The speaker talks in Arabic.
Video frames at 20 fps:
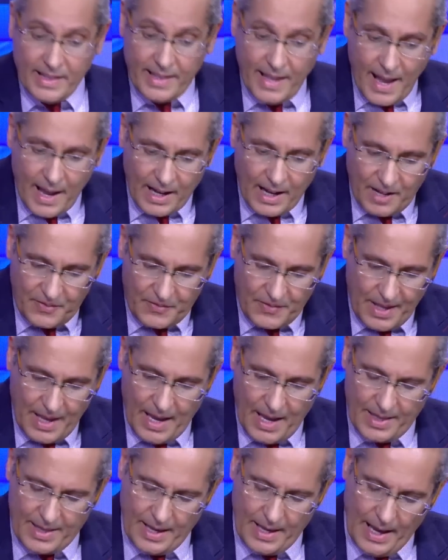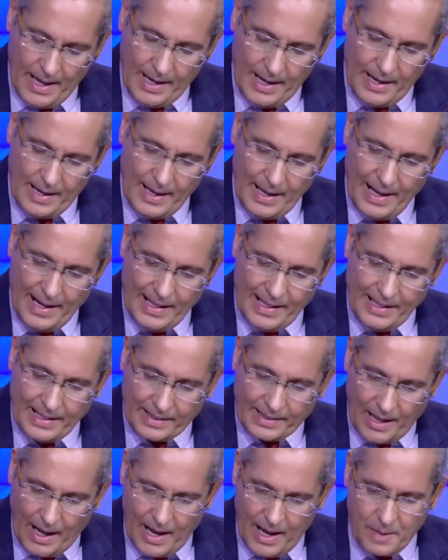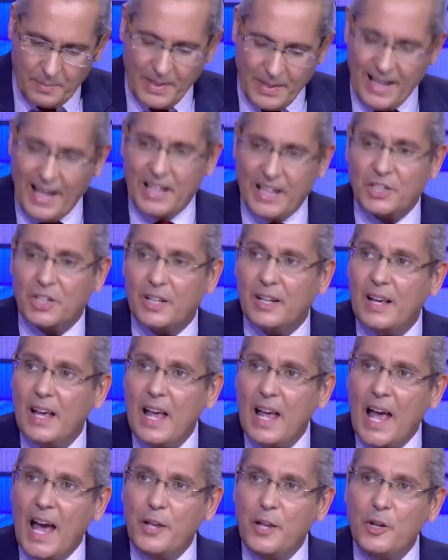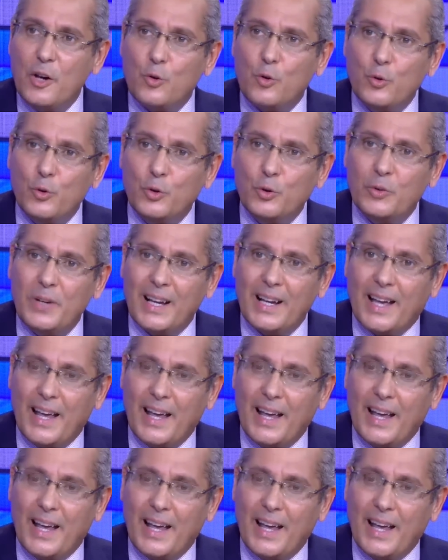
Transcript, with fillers: داخله في هذا الاطار من اجل ان يكون هناك